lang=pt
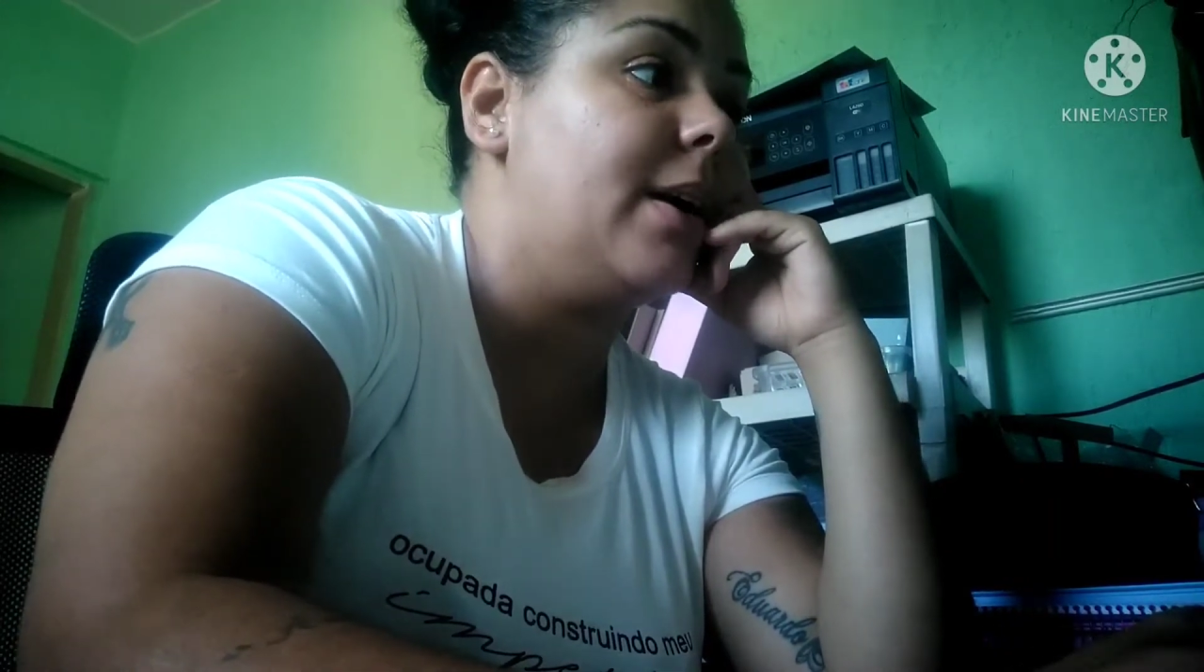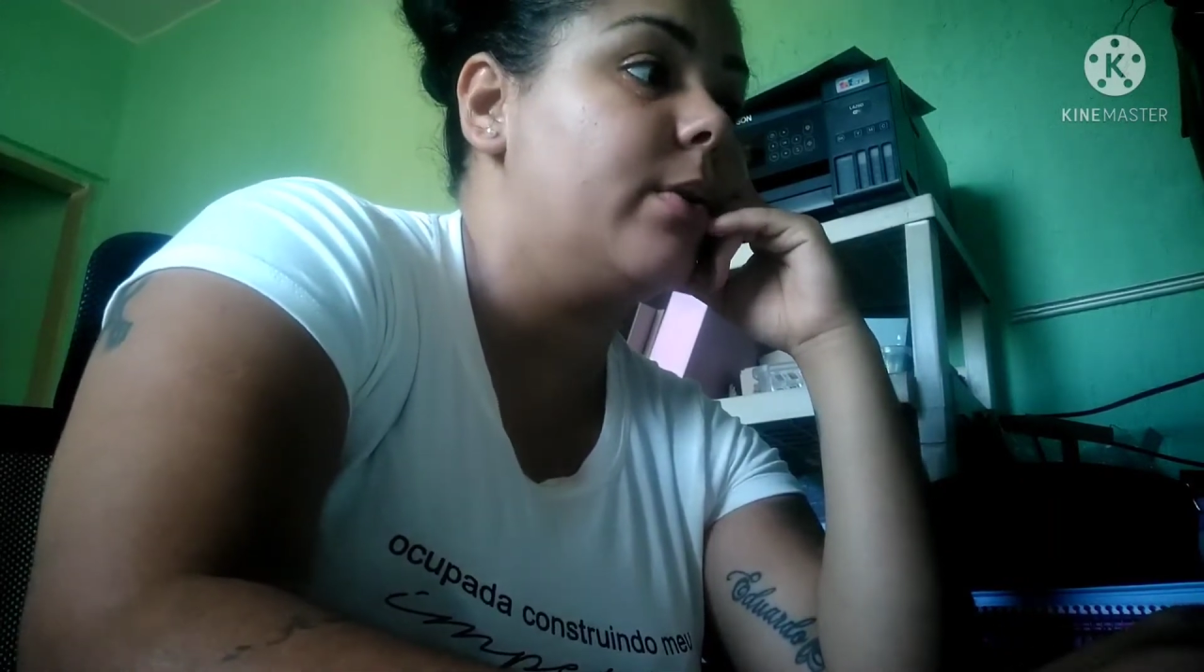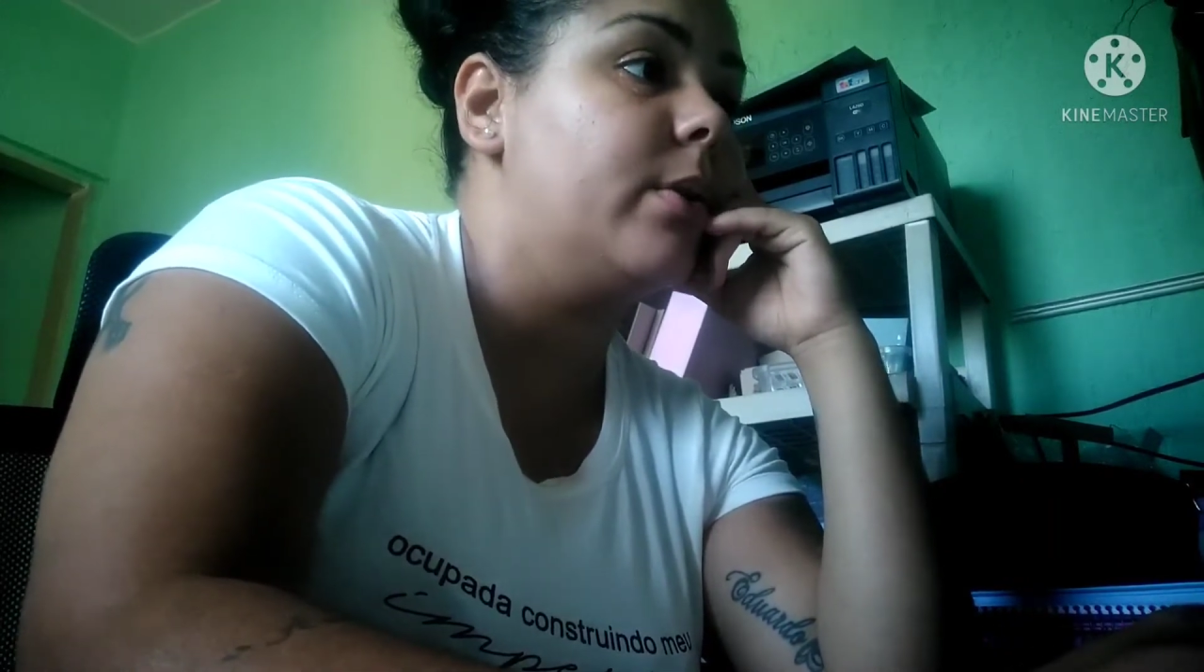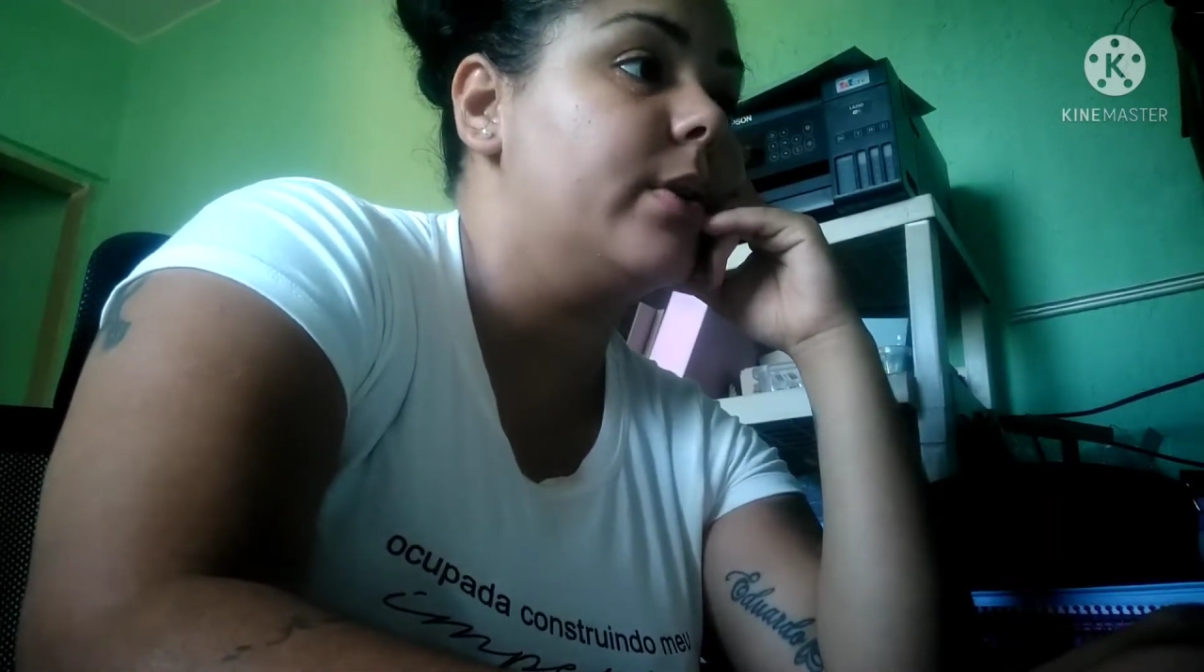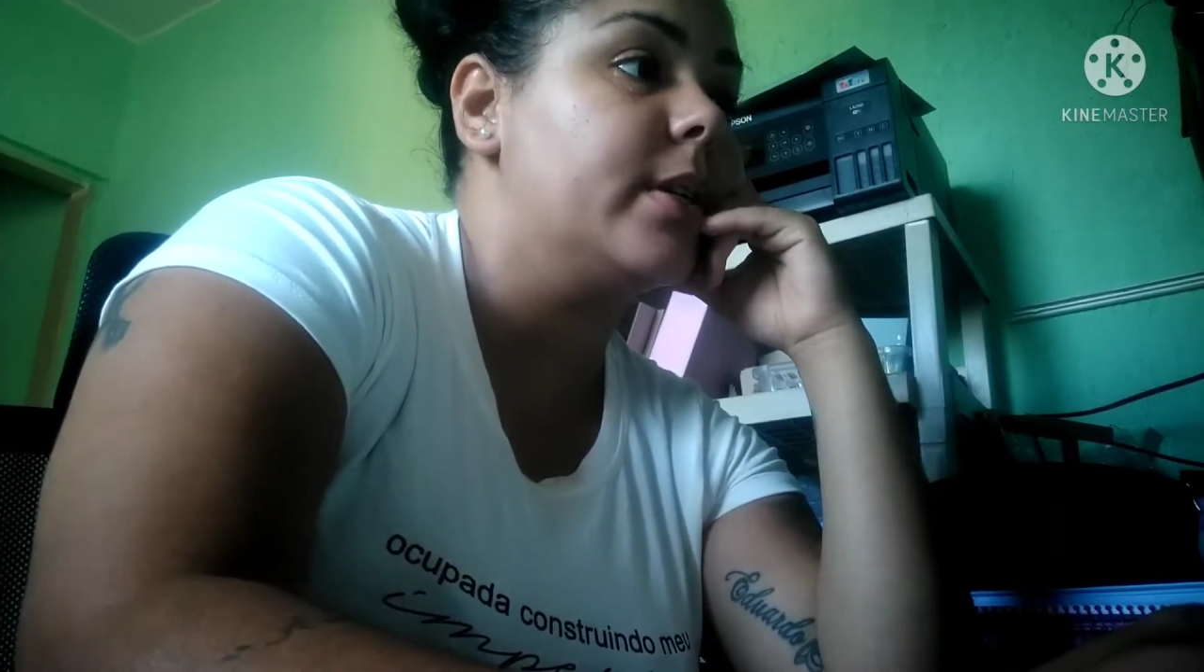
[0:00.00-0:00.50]

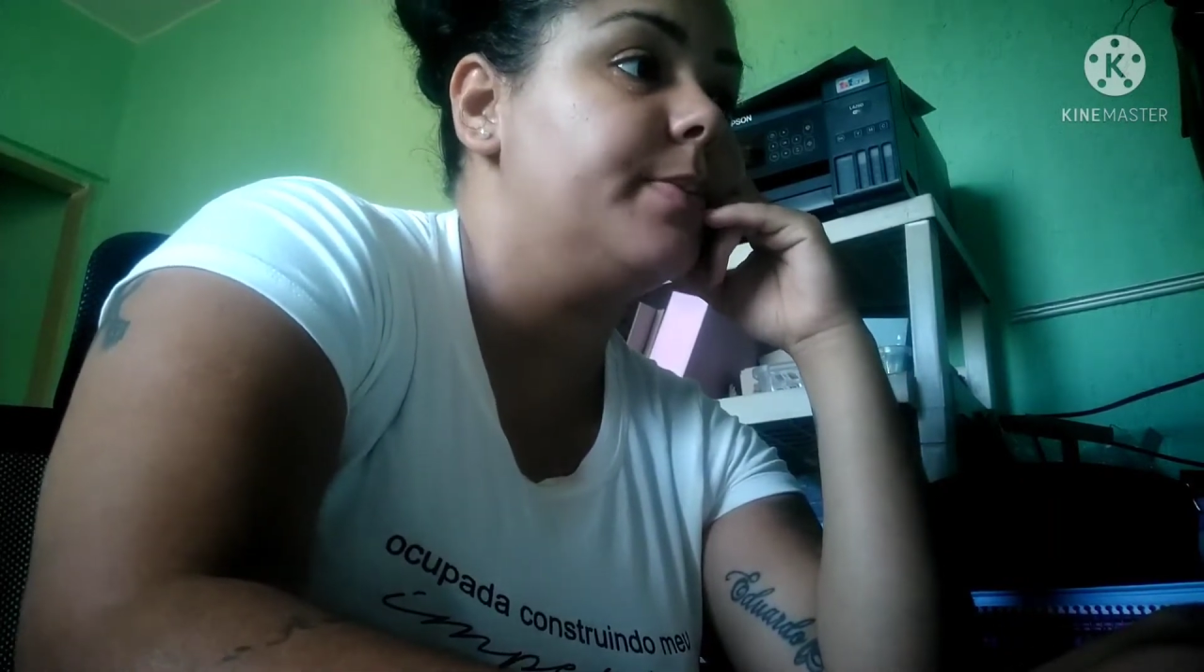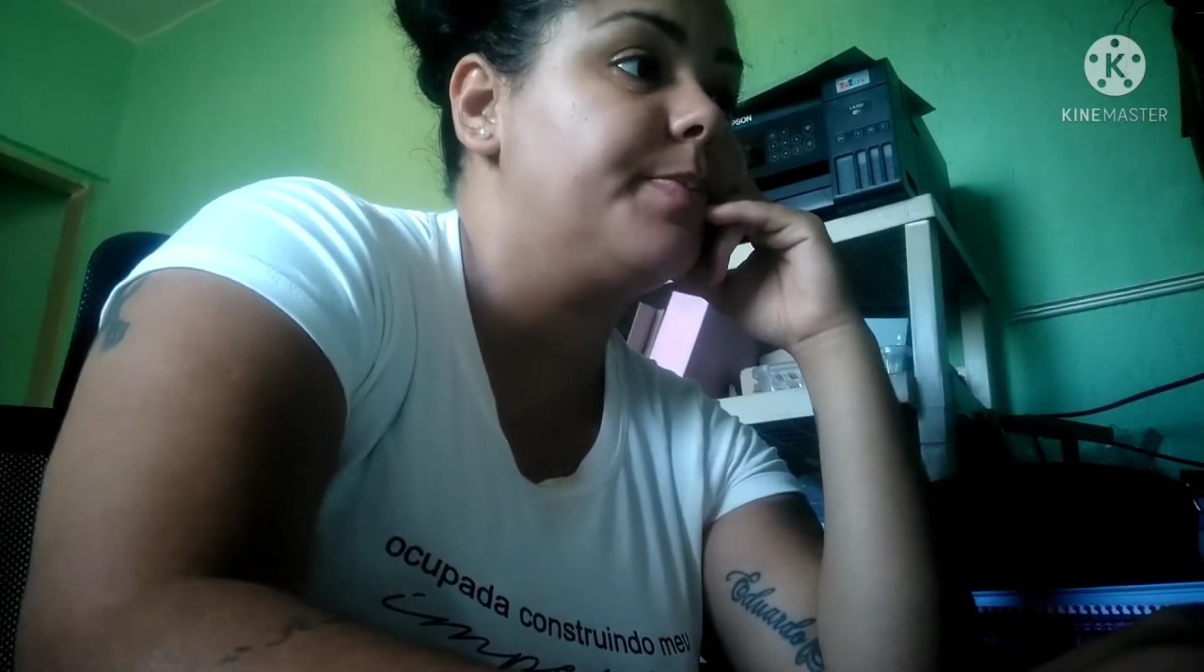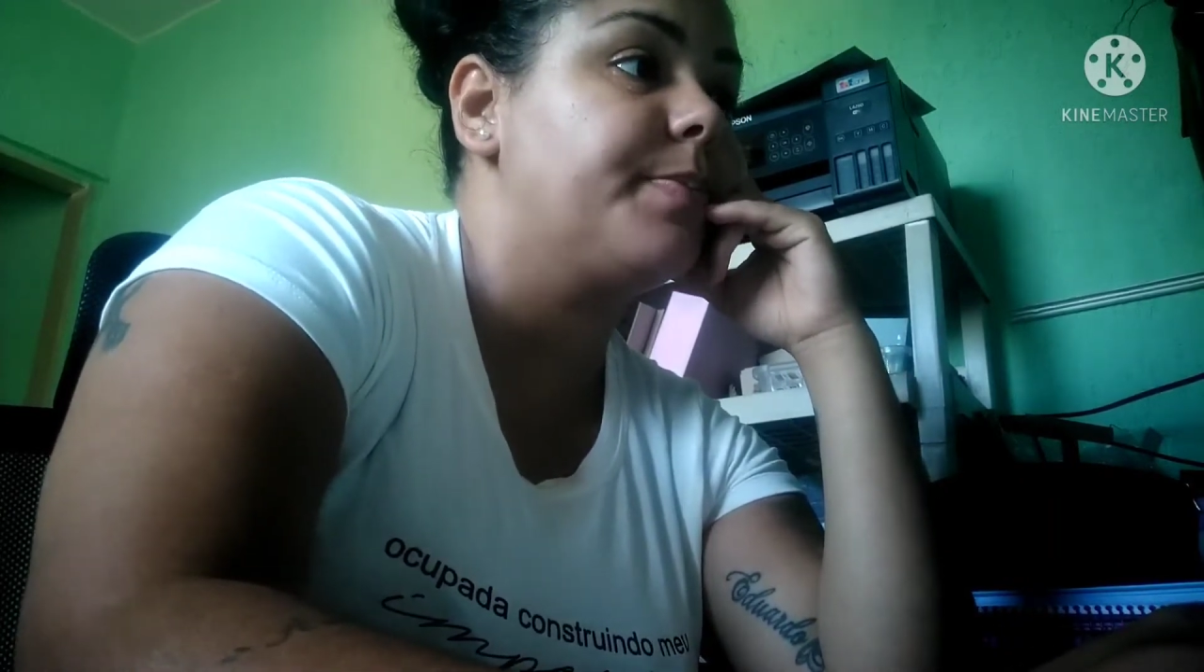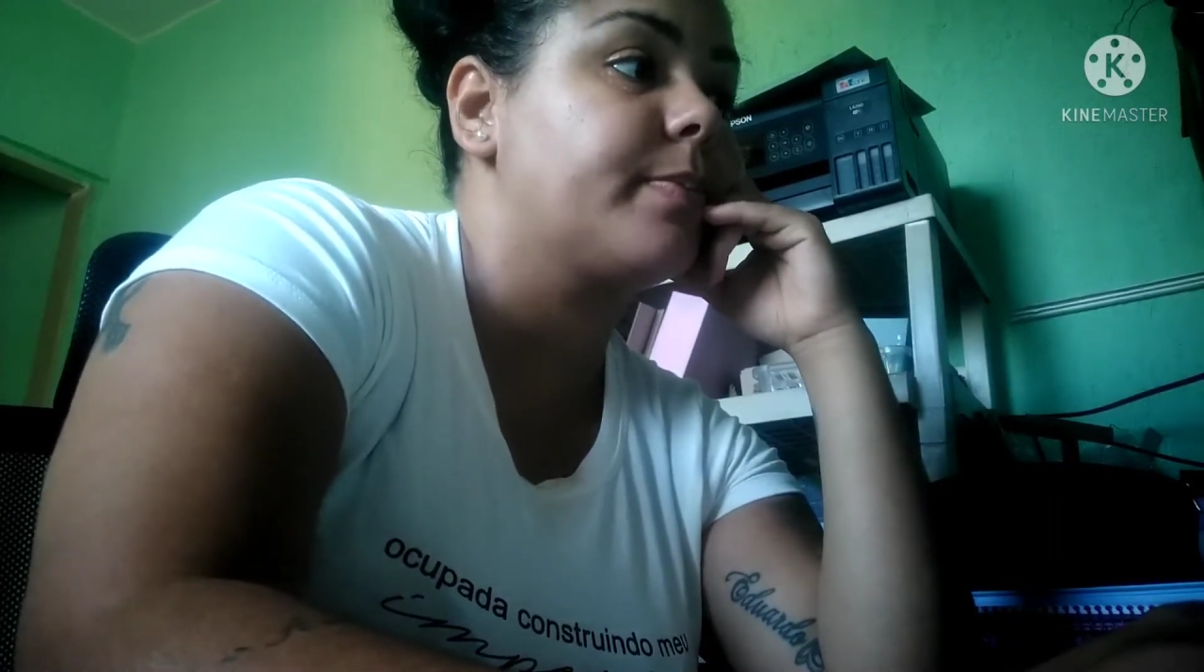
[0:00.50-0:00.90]
agora.